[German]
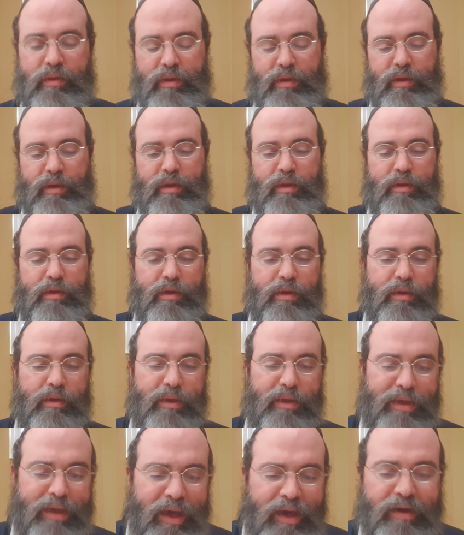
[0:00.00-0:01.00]
äh,
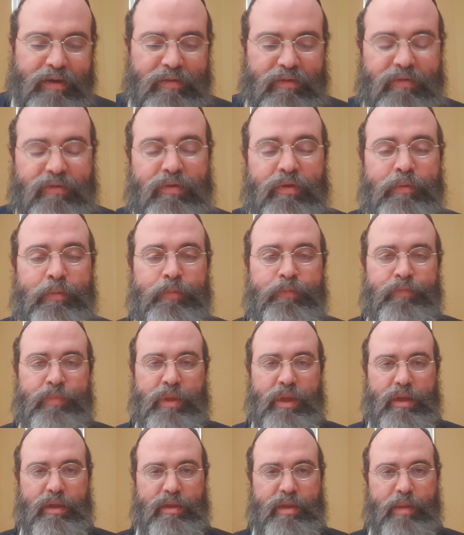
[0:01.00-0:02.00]
kickt
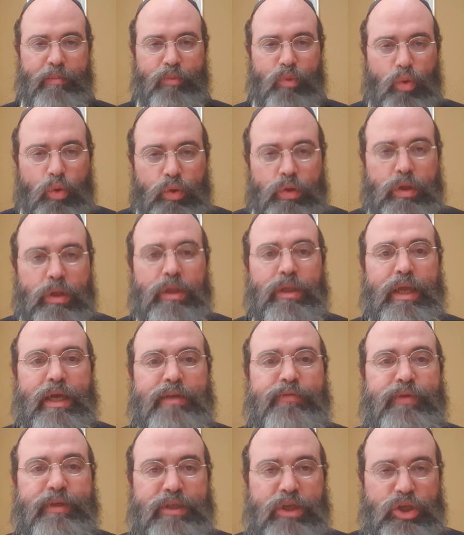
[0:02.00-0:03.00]
dem Guten
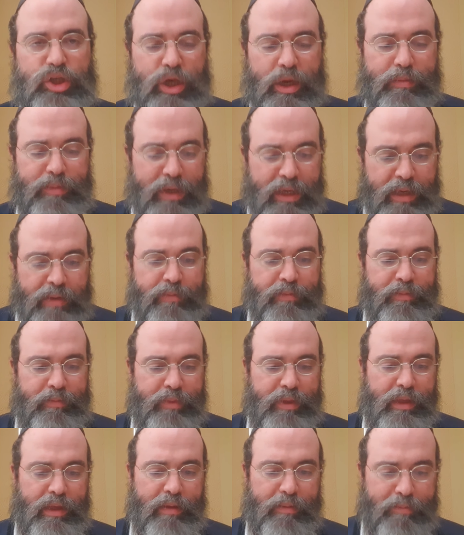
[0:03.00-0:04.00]
das, was Hashem
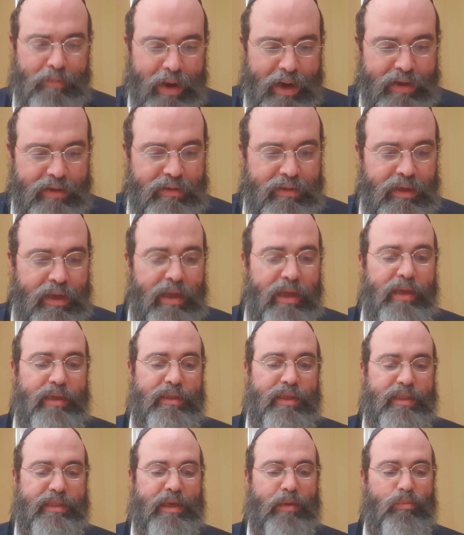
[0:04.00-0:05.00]
ihm macht.
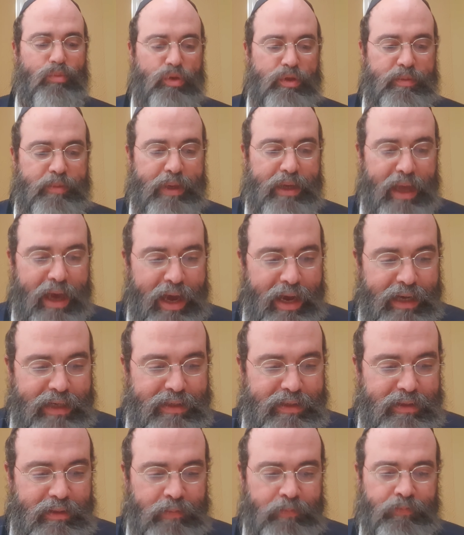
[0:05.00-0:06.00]
Deshalb muss man
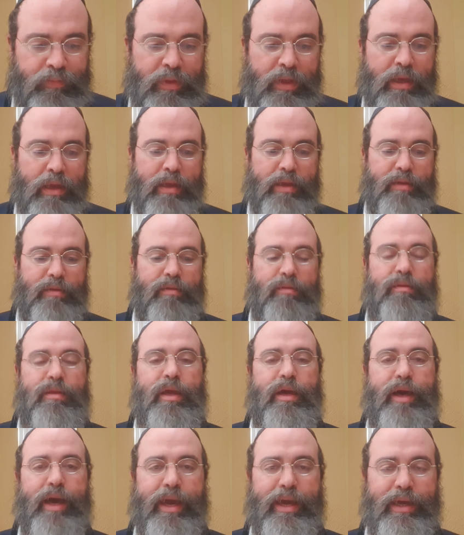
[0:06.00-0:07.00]
achten,
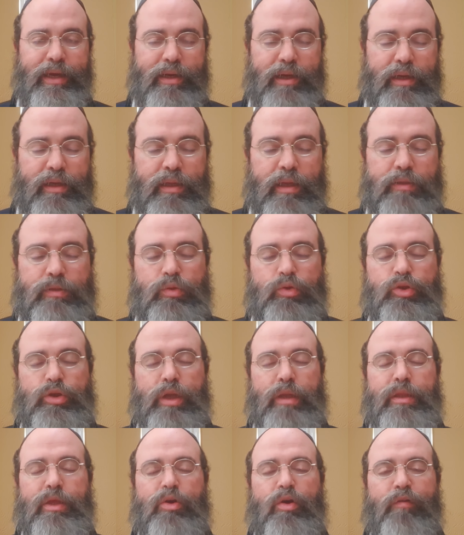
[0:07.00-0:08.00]
der Engel, der
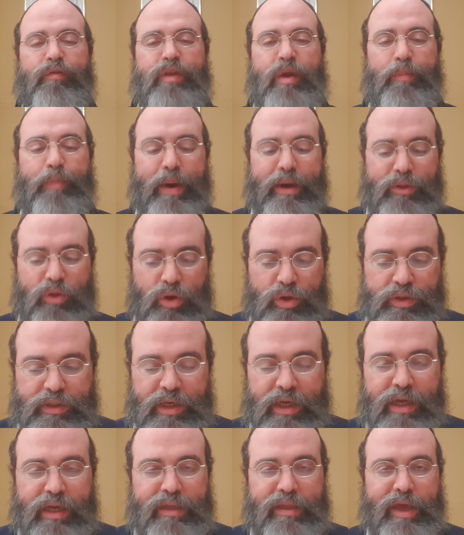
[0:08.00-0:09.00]
zuständig auf der
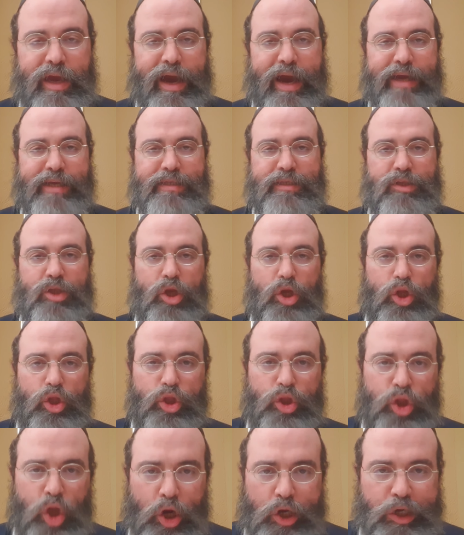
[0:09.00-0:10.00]
Paranose, der heißt
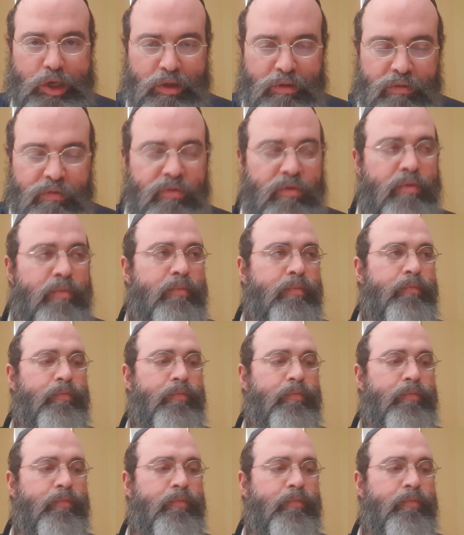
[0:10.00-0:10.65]
Nokid.